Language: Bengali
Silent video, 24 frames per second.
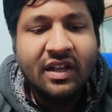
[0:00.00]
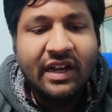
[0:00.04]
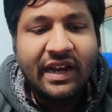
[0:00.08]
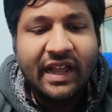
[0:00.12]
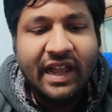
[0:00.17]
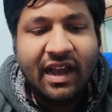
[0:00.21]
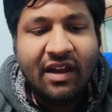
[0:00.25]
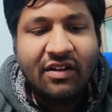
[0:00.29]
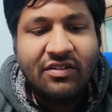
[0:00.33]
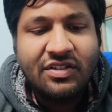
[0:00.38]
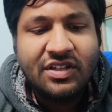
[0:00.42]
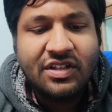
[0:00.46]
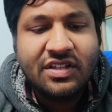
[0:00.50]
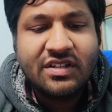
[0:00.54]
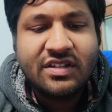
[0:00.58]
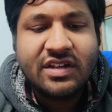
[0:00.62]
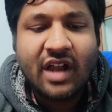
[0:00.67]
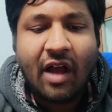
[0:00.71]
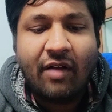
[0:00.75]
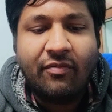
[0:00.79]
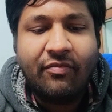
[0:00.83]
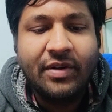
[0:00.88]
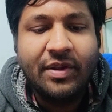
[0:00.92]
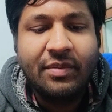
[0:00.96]
লেখা হচ্ছে
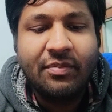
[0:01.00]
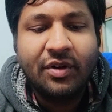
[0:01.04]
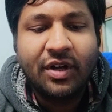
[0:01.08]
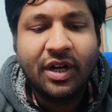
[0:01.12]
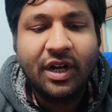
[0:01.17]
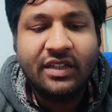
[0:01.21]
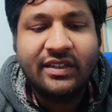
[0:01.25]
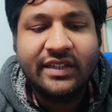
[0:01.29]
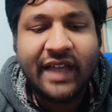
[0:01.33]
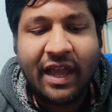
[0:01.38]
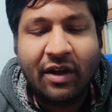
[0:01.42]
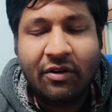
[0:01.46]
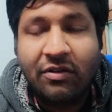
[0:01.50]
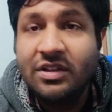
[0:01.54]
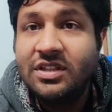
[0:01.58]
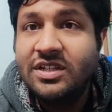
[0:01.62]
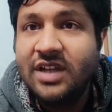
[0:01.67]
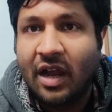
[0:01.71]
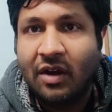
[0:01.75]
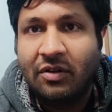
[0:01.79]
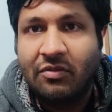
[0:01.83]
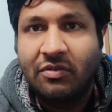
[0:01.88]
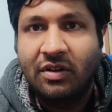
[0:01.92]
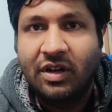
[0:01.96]
স্টাফ রিপোর্টার তেরোই
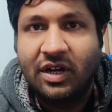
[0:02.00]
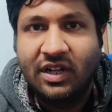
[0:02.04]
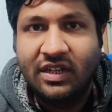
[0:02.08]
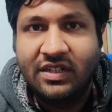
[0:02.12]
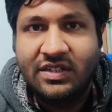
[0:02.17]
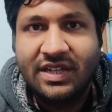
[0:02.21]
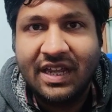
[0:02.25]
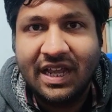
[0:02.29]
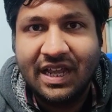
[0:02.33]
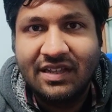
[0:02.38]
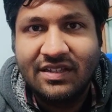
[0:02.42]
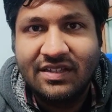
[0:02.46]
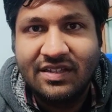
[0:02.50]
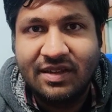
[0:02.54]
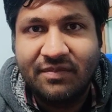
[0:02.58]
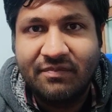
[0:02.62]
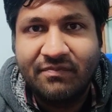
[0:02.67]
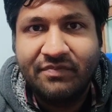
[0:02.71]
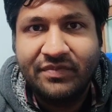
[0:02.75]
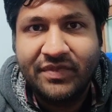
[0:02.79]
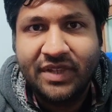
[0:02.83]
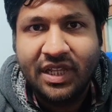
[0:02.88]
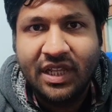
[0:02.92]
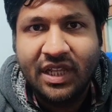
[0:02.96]
জানুয়ারি ঠিক আছে
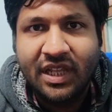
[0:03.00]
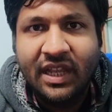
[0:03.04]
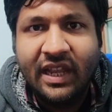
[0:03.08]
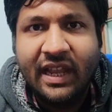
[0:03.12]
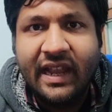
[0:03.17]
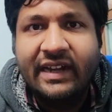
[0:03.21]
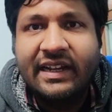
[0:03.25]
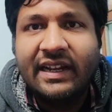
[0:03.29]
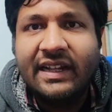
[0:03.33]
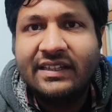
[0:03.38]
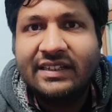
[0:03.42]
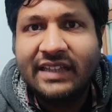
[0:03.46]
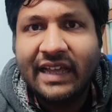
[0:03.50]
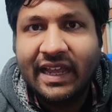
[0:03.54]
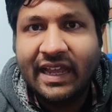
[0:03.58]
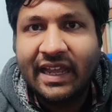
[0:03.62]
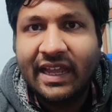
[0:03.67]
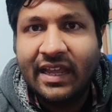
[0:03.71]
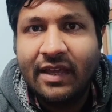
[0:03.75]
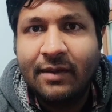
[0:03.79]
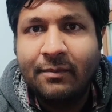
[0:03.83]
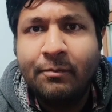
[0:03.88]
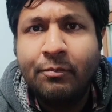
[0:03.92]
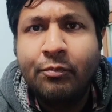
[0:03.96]
এটা
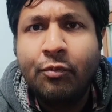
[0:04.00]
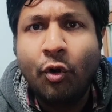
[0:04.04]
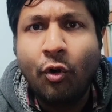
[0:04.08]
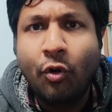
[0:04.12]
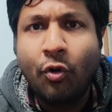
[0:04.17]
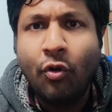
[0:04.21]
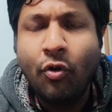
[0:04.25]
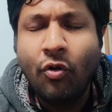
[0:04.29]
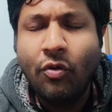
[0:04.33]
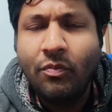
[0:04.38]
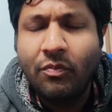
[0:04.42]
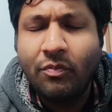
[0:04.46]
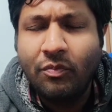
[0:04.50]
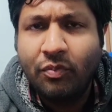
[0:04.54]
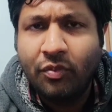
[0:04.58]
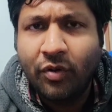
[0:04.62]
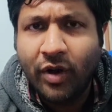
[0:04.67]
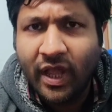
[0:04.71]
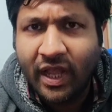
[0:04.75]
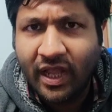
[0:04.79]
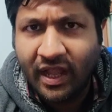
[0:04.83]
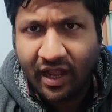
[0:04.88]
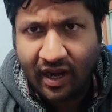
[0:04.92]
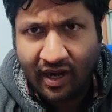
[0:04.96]
দেখে বহু
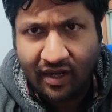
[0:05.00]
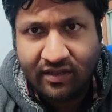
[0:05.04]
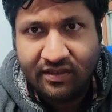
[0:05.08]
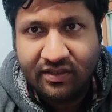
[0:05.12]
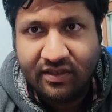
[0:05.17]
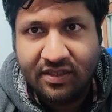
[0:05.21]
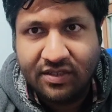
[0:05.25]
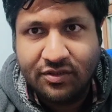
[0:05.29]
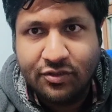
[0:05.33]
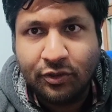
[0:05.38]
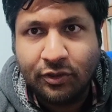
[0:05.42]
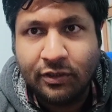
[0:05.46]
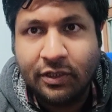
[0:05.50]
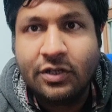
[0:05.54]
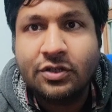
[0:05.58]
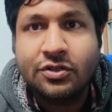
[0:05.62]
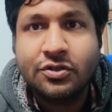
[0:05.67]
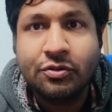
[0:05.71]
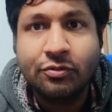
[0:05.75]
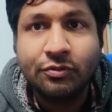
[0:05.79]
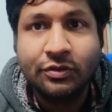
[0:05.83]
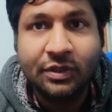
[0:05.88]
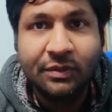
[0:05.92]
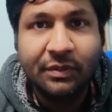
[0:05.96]
পরীক্ষার্থী
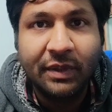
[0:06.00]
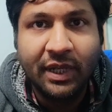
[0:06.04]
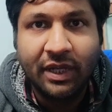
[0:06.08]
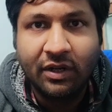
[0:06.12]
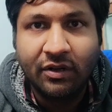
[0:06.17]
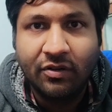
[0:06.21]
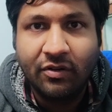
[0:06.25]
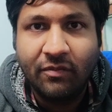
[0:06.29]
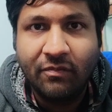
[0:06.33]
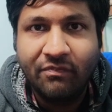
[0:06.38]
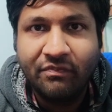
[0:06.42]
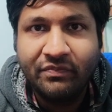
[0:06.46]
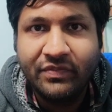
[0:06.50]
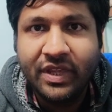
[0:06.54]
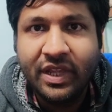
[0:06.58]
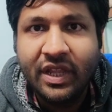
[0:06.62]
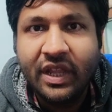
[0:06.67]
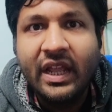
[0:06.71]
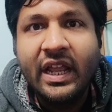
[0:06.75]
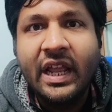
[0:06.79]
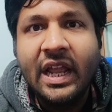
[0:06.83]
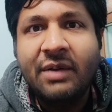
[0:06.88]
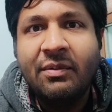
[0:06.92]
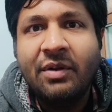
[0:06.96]
যথেষ্ট উদ্বিগ্ন
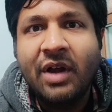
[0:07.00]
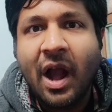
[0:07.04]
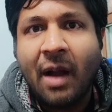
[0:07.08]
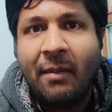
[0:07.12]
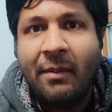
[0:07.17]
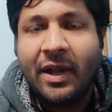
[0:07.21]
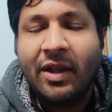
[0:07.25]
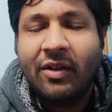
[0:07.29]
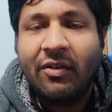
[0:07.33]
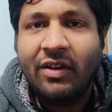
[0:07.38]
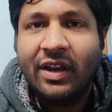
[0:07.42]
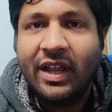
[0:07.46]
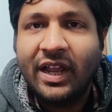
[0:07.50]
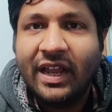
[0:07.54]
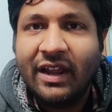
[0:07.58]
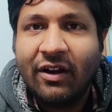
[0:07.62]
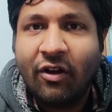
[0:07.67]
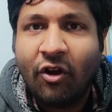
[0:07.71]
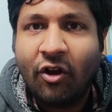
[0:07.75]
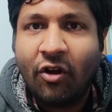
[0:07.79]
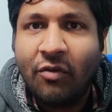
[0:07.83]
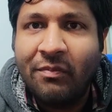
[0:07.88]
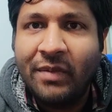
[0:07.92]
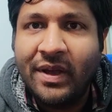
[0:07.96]
এবং আমাকে অনেকে
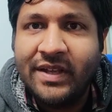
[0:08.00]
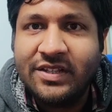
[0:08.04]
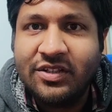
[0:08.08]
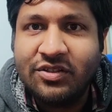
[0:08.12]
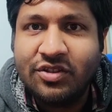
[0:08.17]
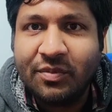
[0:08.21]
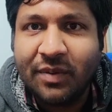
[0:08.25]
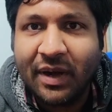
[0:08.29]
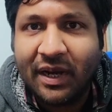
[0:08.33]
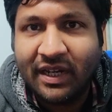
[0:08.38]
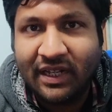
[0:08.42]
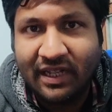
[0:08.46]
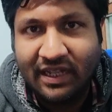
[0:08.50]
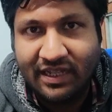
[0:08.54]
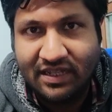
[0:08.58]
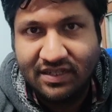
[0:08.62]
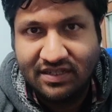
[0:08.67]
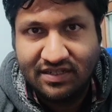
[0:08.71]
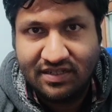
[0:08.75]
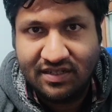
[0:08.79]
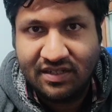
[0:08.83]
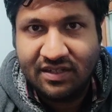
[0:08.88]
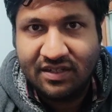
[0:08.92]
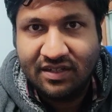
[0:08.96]
এরকম মেসেজও
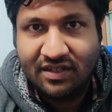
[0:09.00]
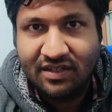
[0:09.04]
পাঠিয়েছে